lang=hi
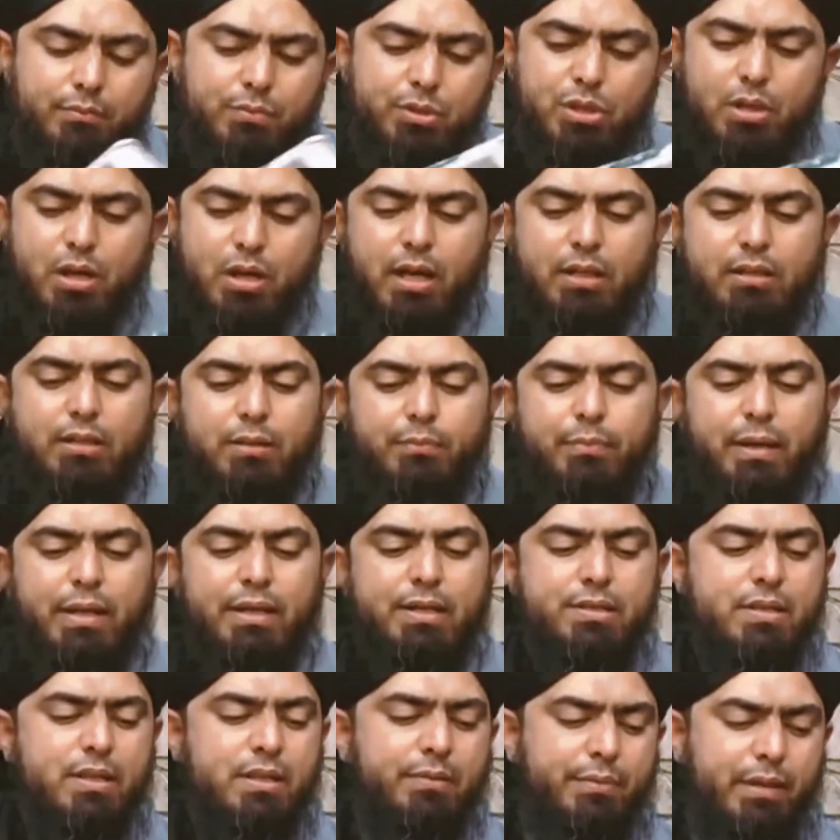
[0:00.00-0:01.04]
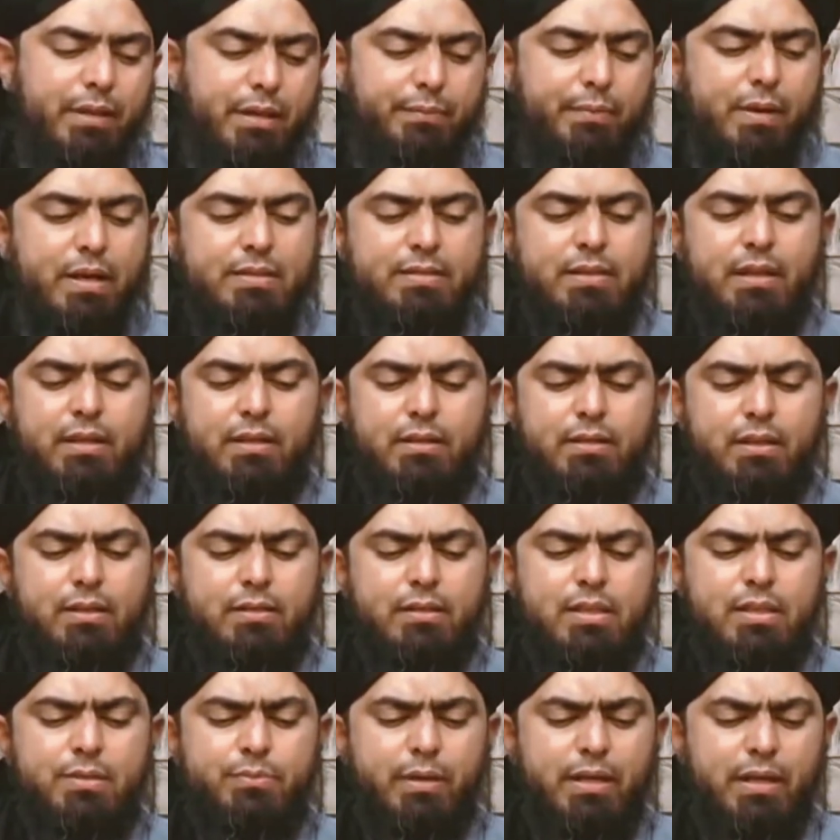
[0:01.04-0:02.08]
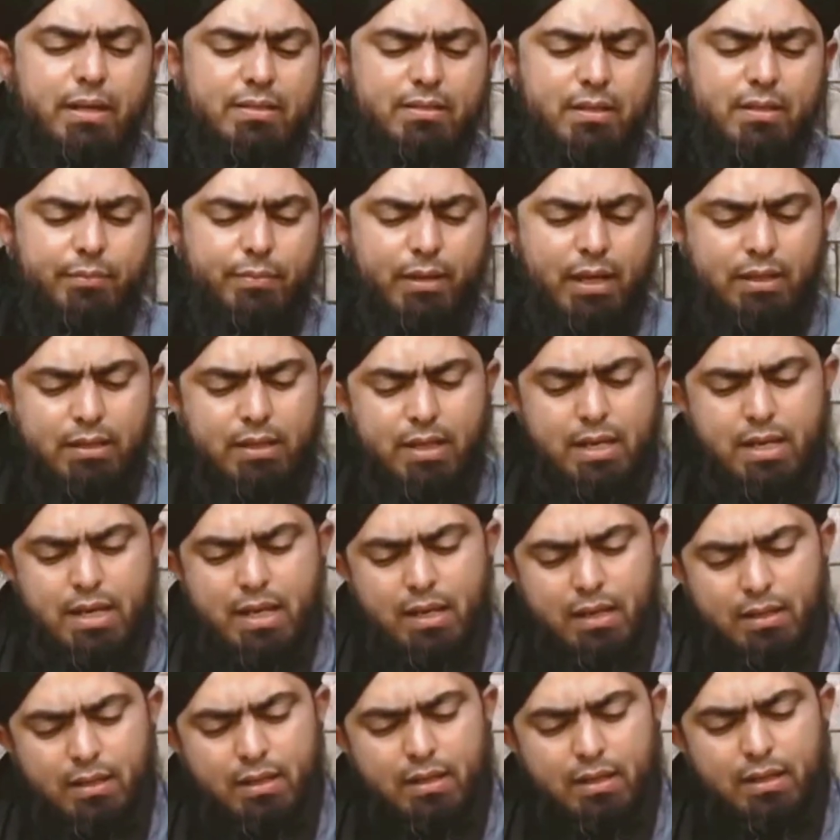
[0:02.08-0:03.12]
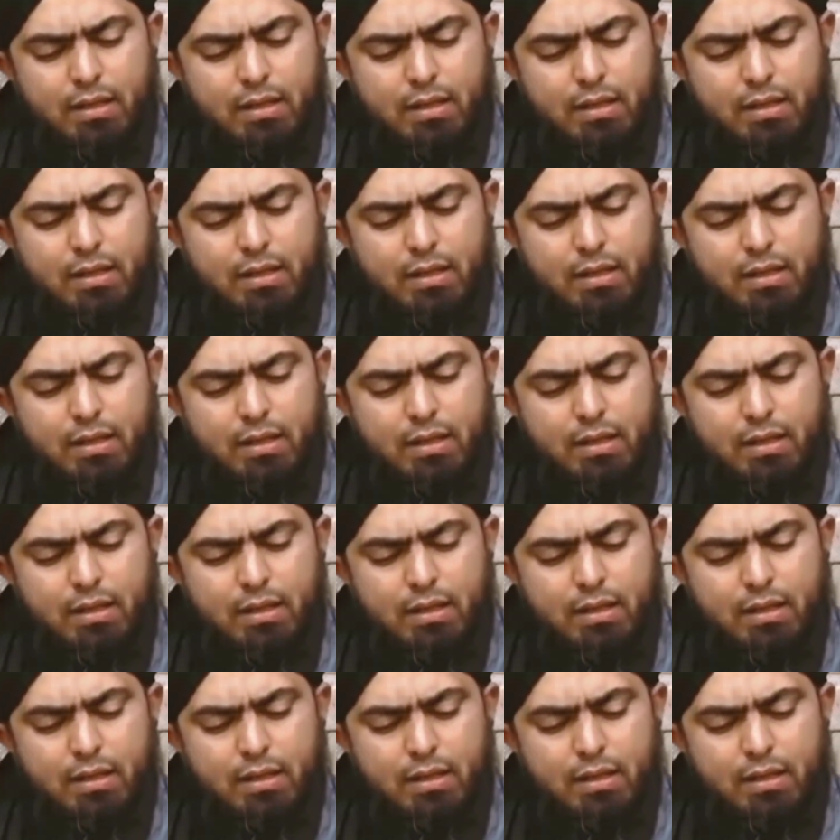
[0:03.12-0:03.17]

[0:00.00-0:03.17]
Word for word: मिशकात की पहली जिल्द मेरे पास है ये हदीस मैंने अक्सर बयान की है